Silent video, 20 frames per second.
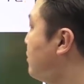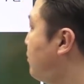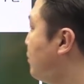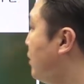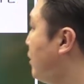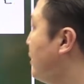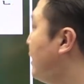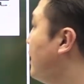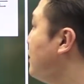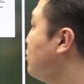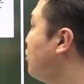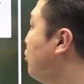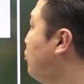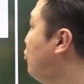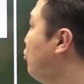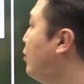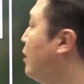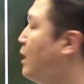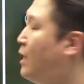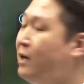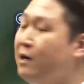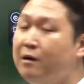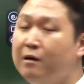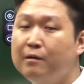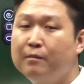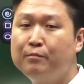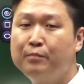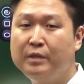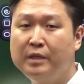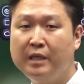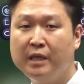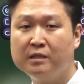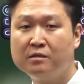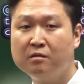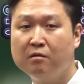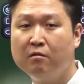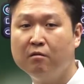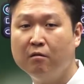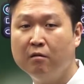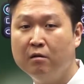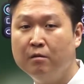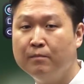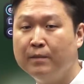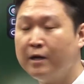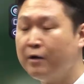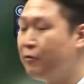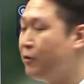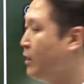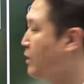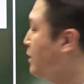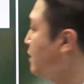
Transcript: 변화 전과 비해서 얼마로 해야